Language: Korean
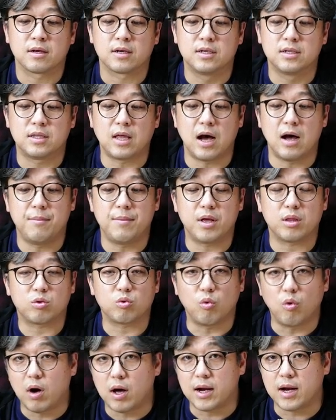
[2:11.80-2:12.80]
그 다음에
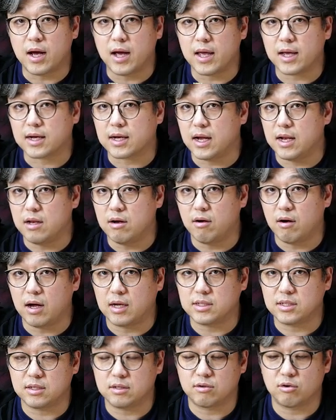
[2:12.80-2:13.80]
또 하나 헷갈려
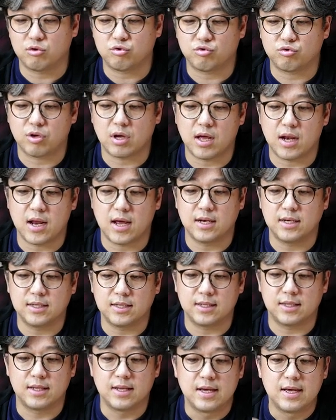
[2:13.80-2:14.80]
하시는 것 중에
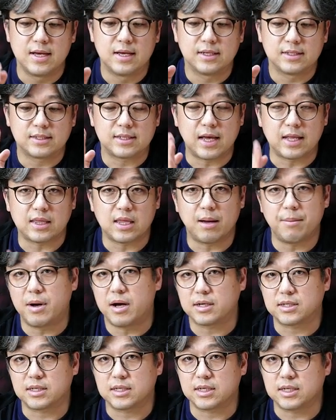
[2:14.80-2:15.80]
하나는 사타
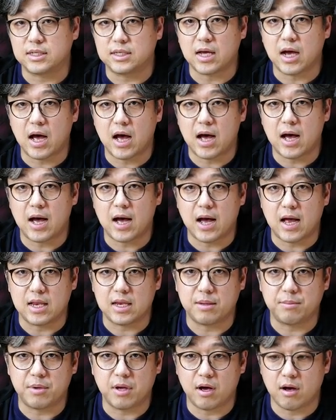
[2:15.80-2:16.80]
방식이냐
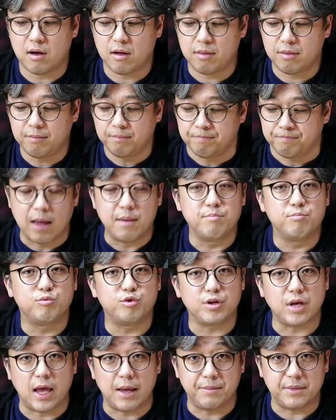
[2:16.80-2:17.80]
아니면 엠
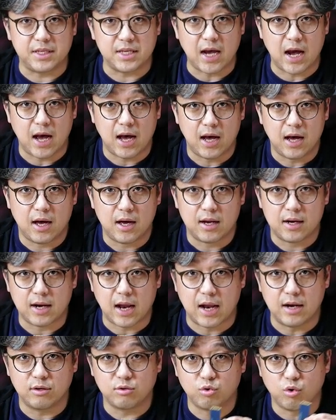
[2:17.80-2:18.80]
브이 엠이냐
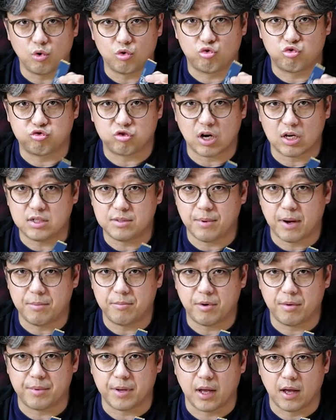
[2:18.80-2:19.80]
라는 요 두 가지
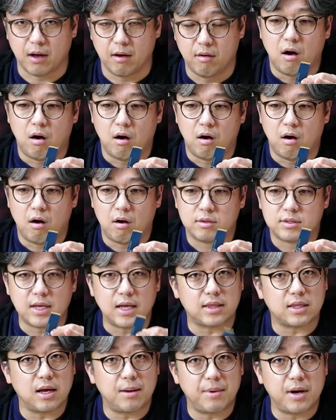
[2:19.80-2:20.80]
방법이에요. 어,
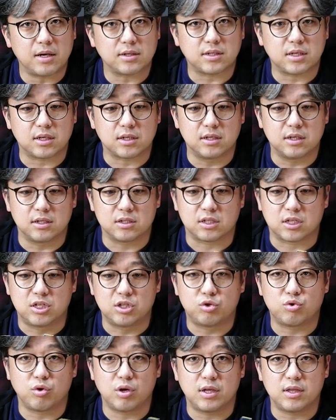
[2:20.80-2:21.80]
사타 방식은
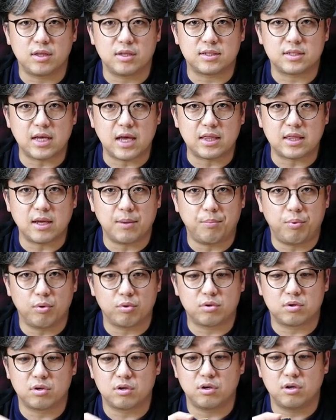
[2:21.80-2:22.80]
기존에 있는 사타
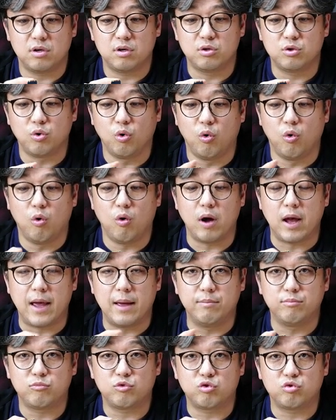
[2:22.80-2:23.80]
포트를 요
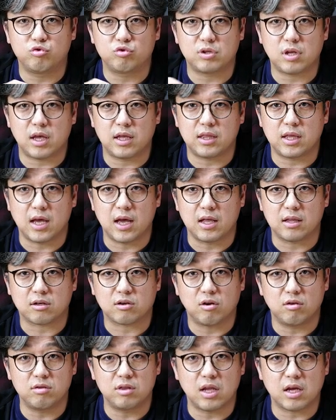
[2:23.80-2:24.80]
엠 투에 대한
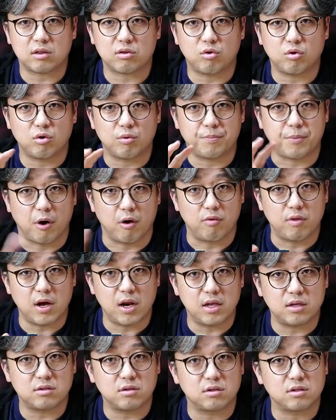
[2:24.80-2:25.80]
커넥터로
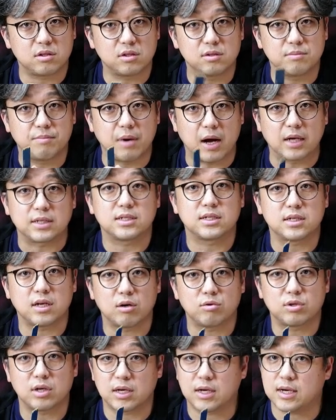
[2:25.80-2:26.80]
변환해서 쓰는
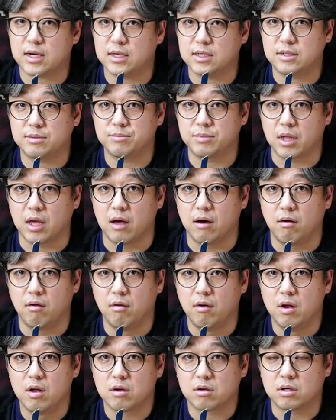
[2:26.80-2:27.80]
방식이라고 생각하시면 돼요.
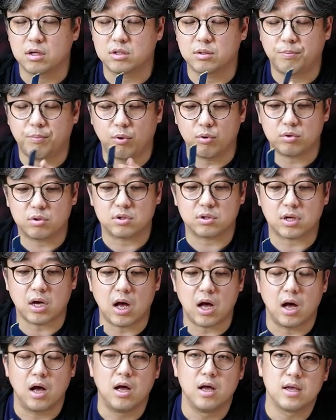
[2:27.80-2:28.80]
그래서
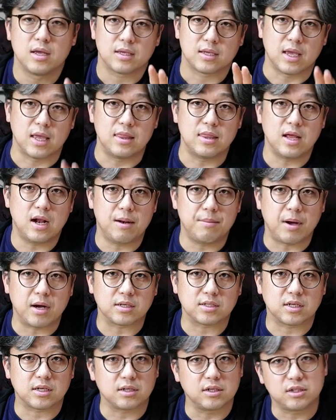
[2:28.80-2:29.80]
포트가 옛날
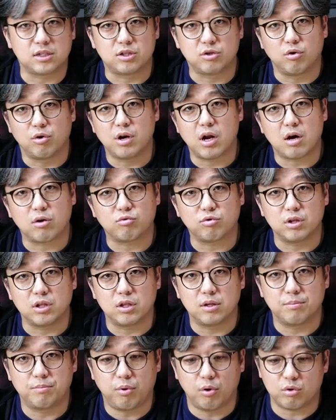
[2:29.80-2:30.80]
방식을 지원하고
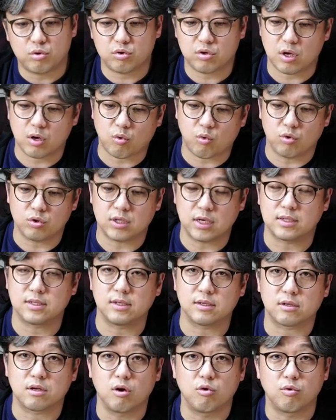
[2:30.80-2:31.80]
있는 포트에
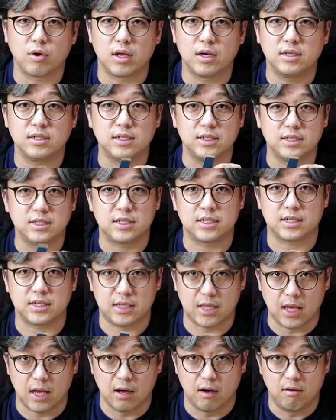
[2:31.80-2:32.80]
꽂았을 경우에는
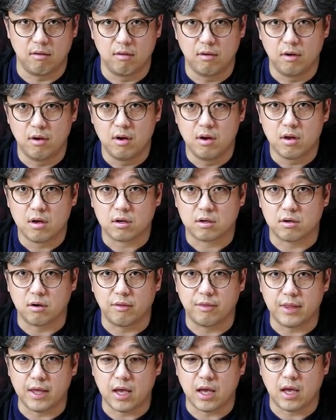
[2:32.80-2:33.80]
인식이 돼요.
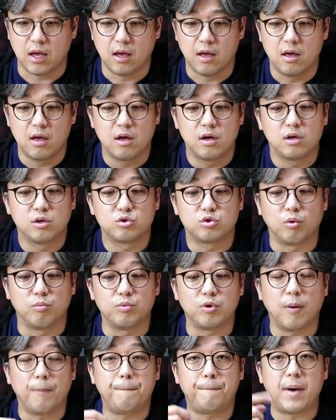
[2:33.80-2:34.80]
그런데
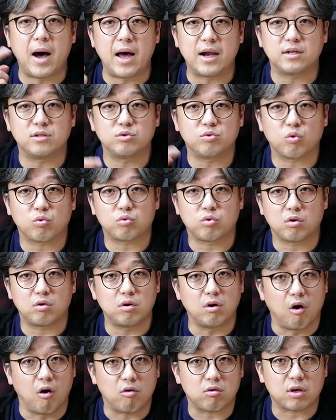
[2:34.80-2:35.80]
좀 더 빠른
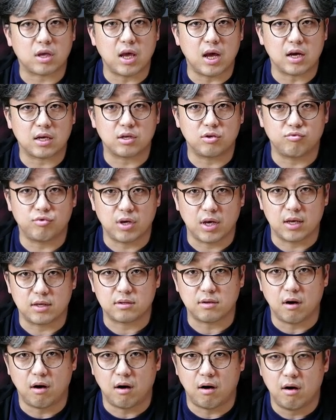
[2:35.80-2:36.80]
속도를 얻게 하기
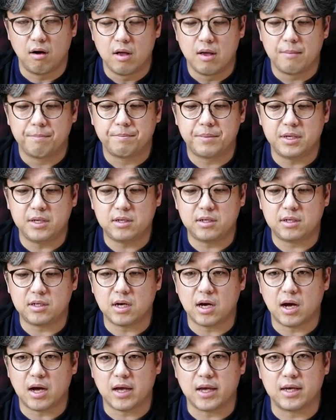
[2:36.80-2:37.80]
위해서
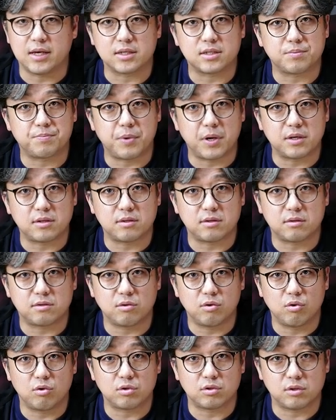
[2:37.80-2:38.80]
피시아이 익스프레스
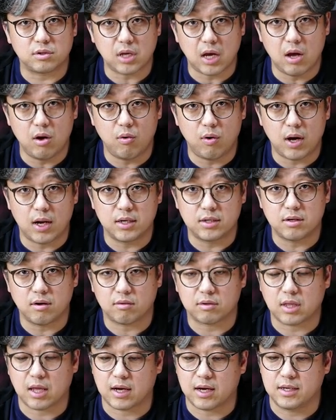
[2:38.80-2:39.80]
슬롯을 사용하는
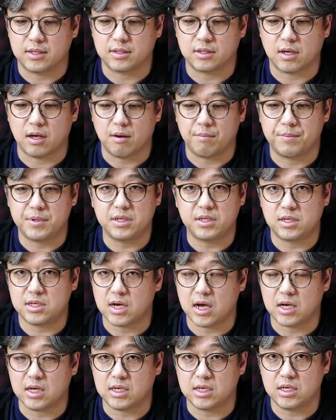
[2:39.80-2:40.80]
형태가 있어요.
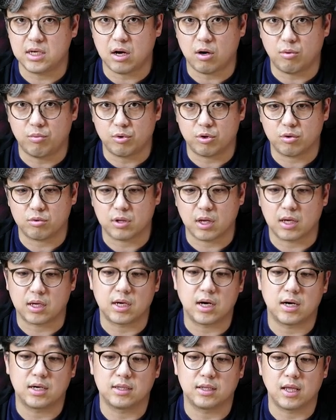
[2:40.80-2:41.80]
피시아이 투라고 보통
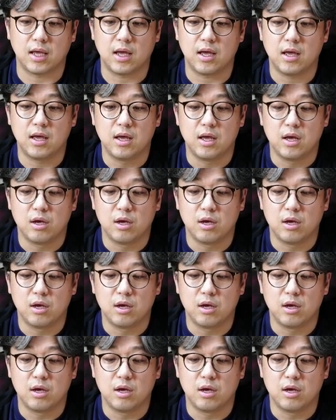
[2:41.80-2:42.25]
얘기를 하는데,